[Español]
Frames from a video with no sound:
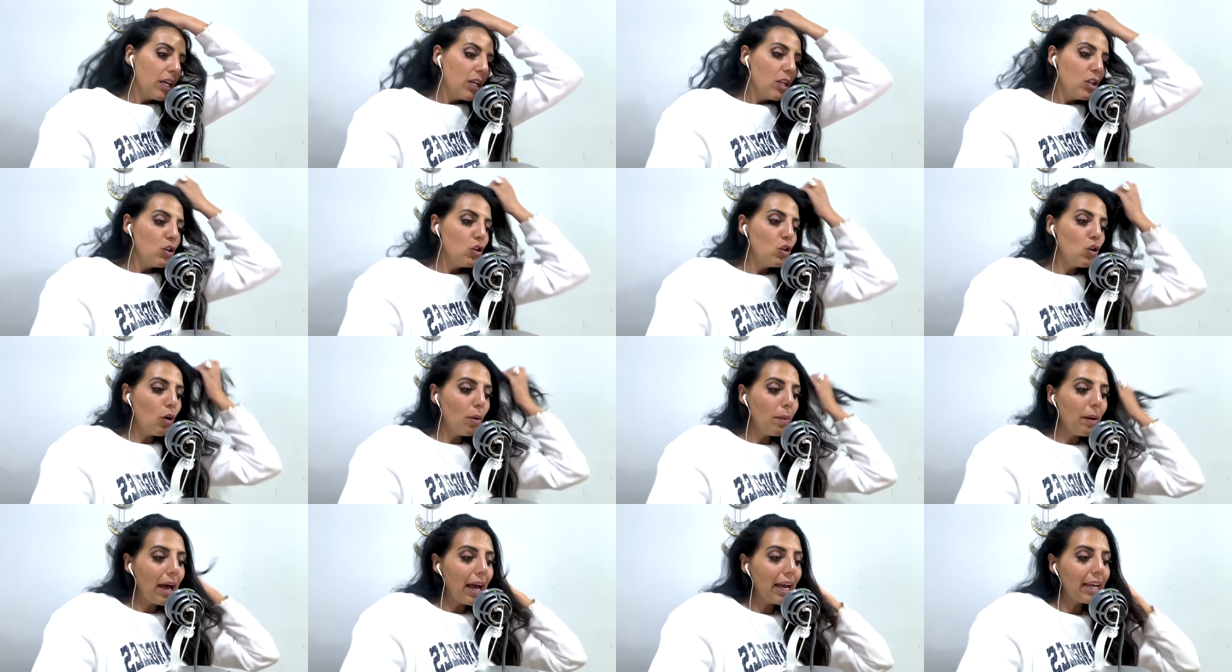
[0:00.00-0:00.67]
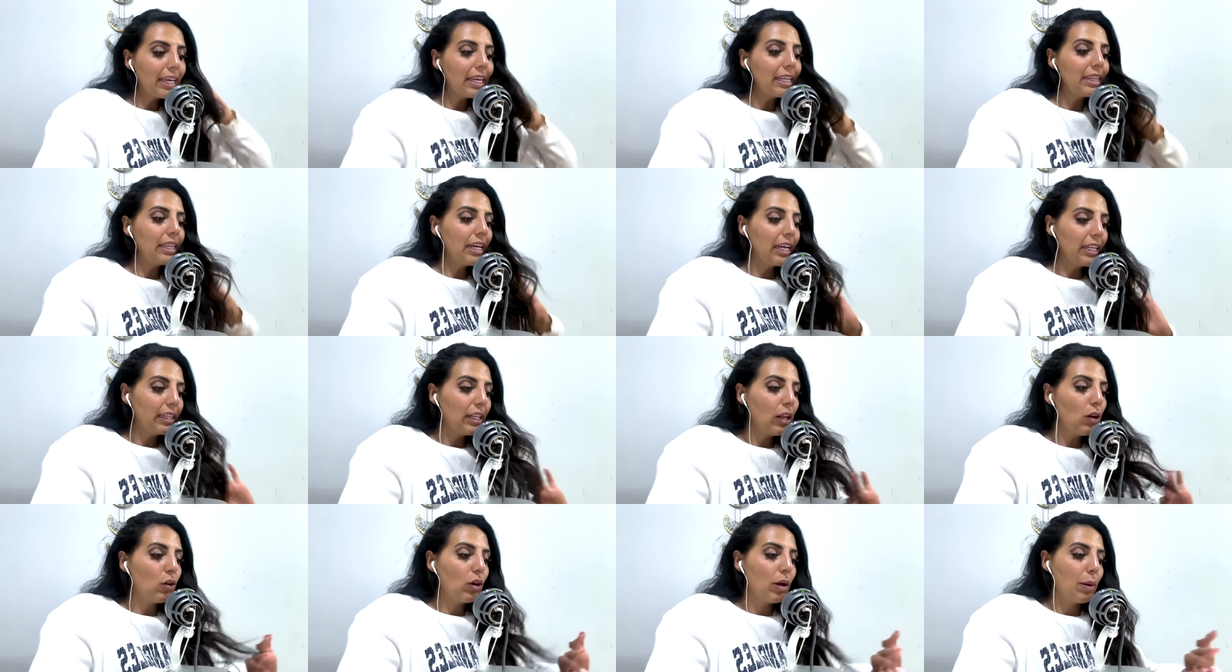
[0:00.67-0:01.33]
no va a
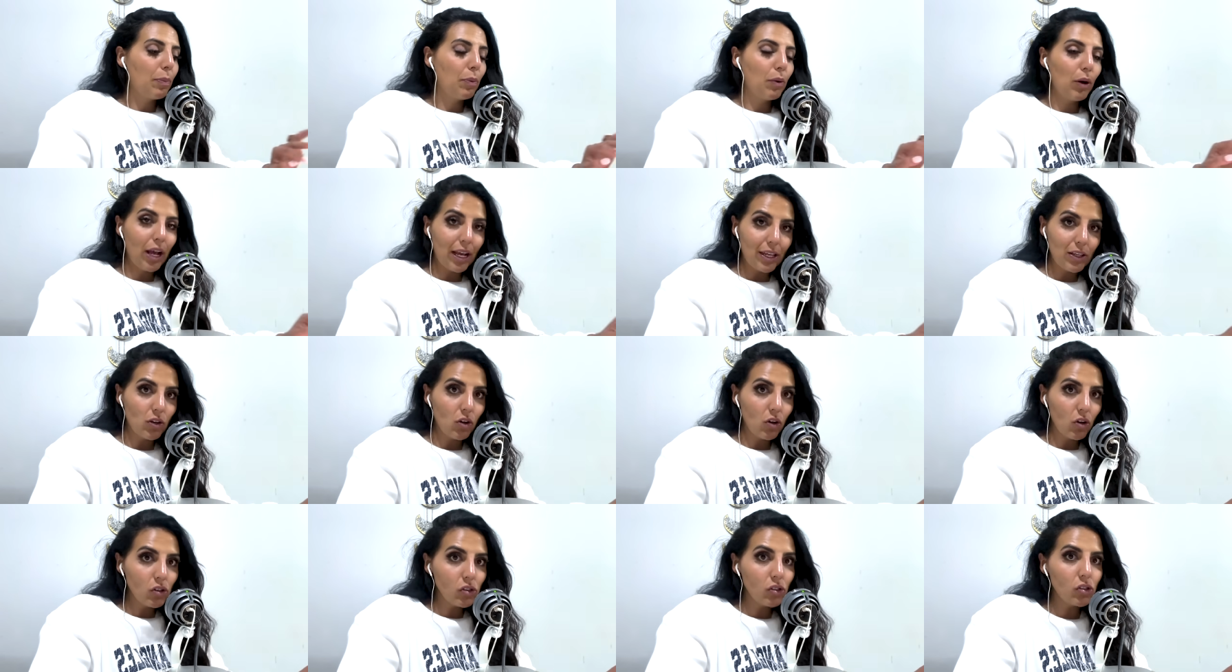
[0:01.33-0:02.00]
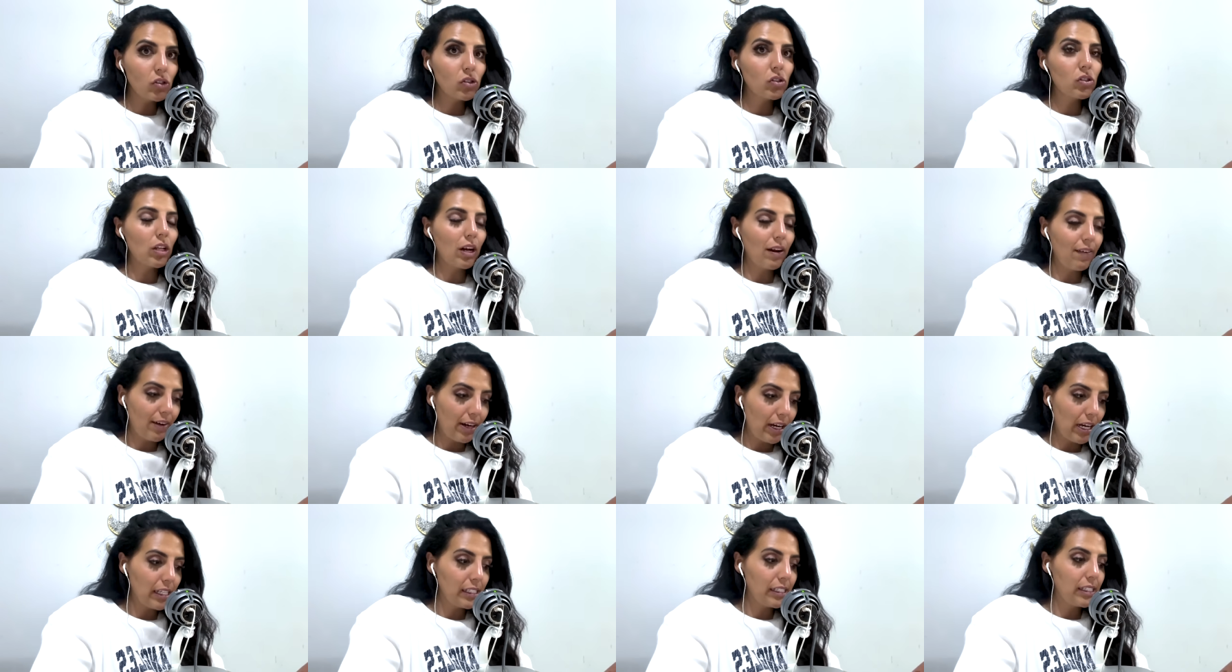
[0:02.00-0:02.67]
quitarte lo que por años
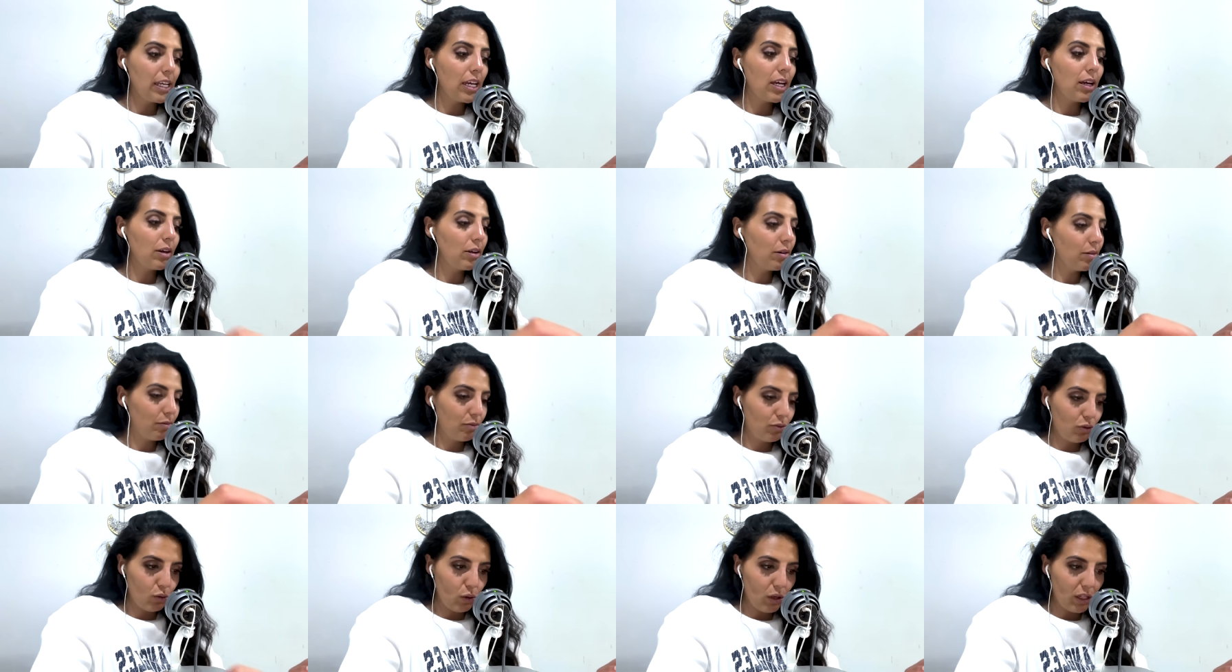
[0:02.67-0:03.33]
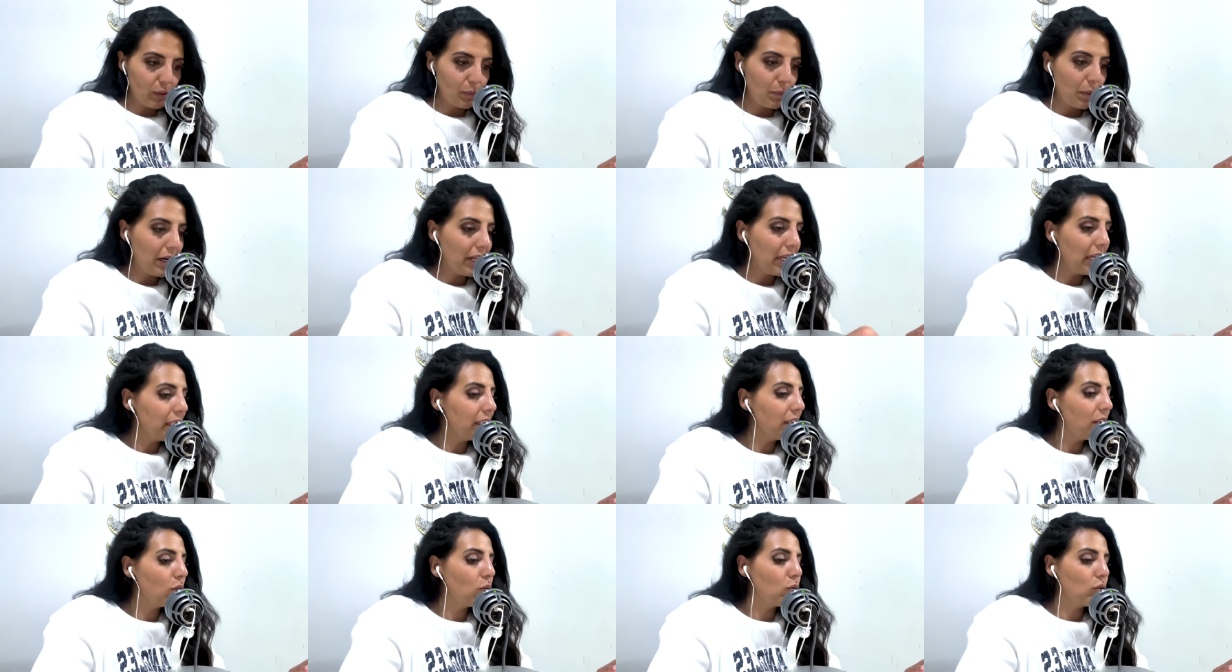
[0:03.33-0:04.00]
trabajaste, eh, tu
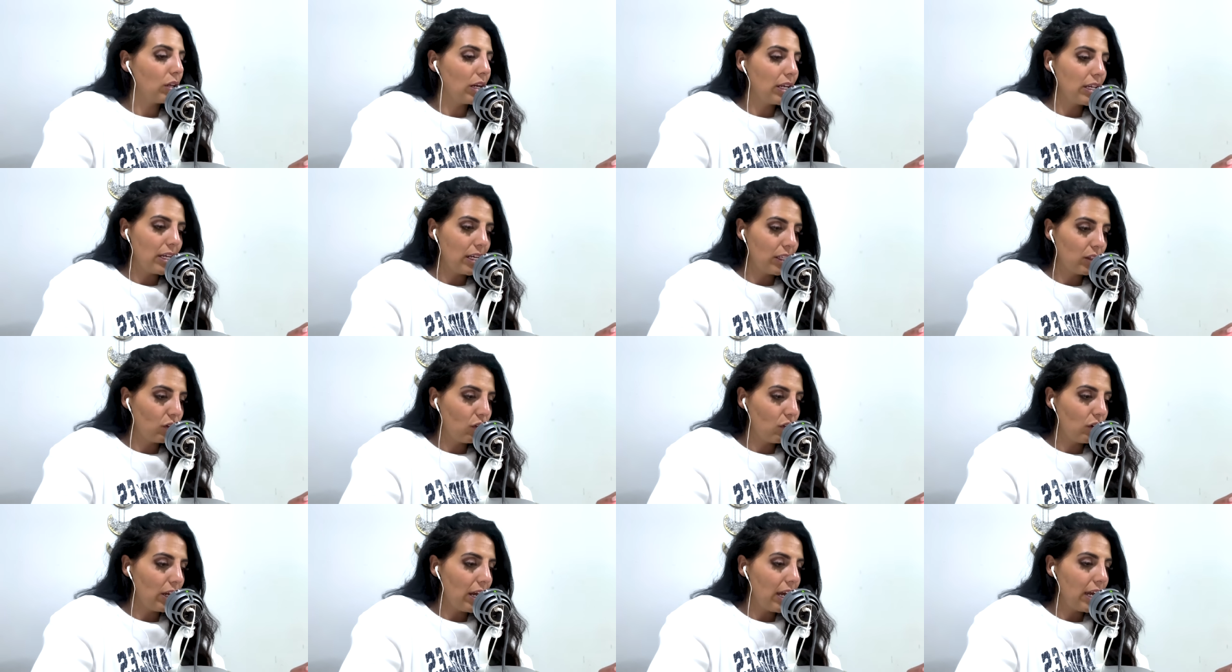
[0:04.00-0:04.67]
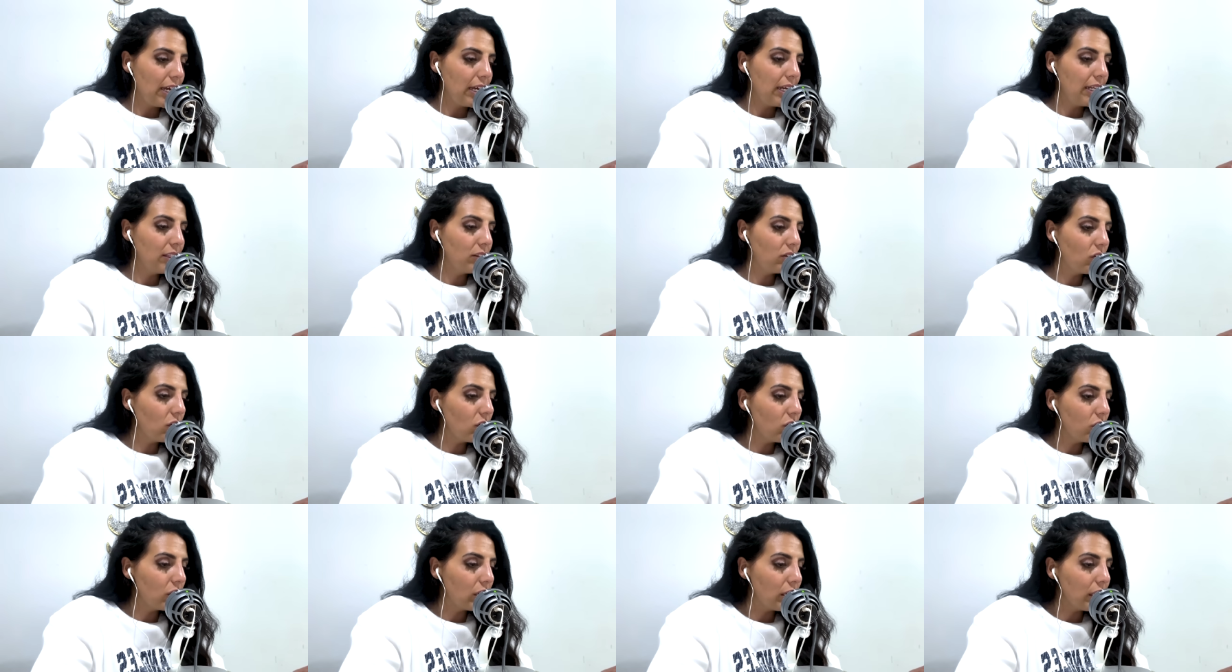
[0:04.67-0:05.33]
experiencia y tu trayectoria.
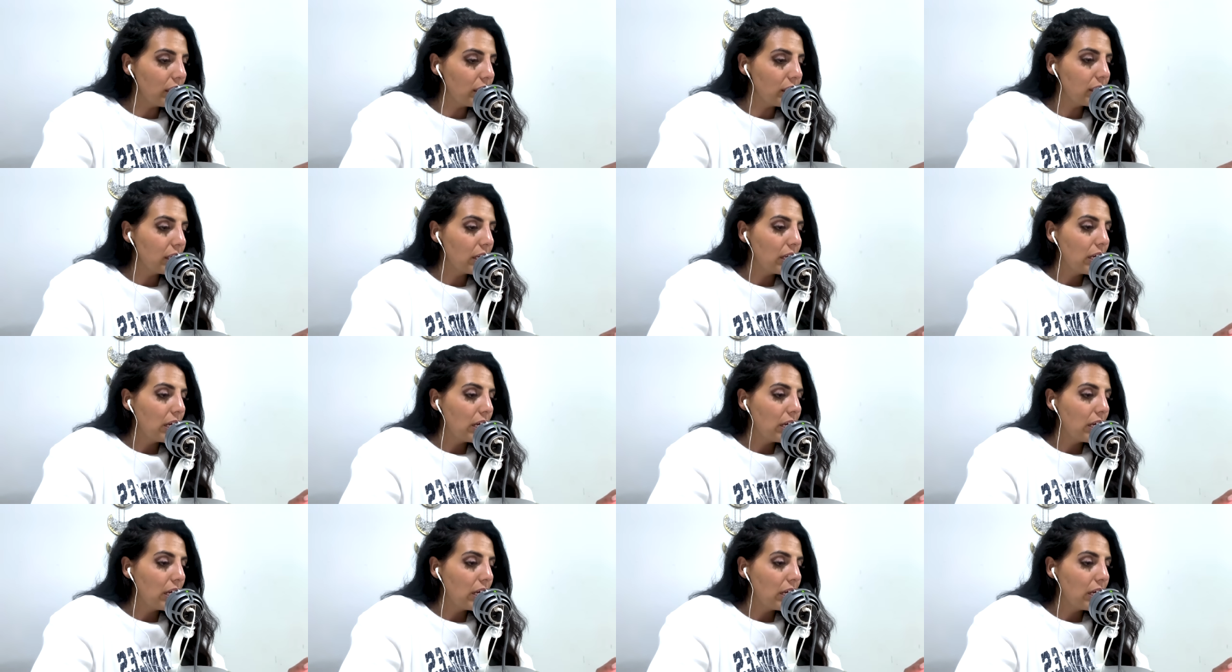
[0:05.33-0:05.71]
Entonces,